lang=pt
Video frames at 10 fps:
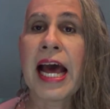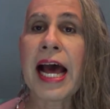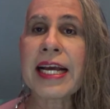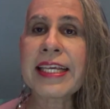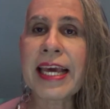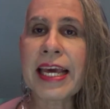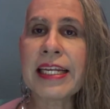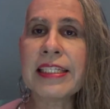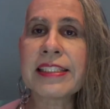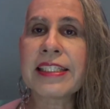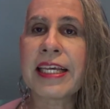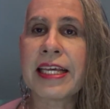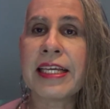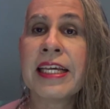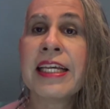aqueles
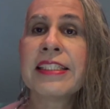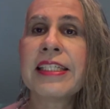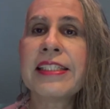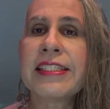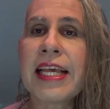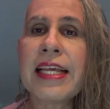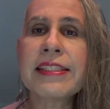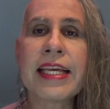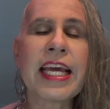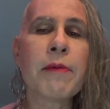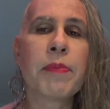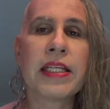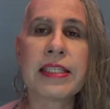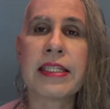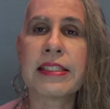que se sentem
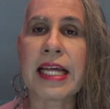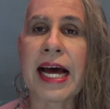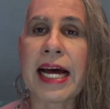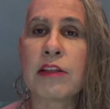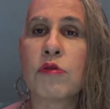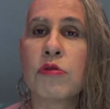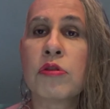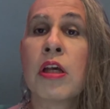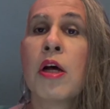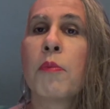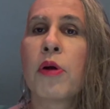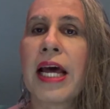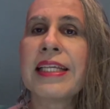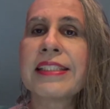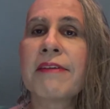representados por
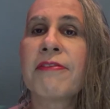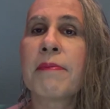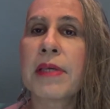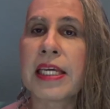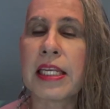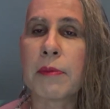essa família,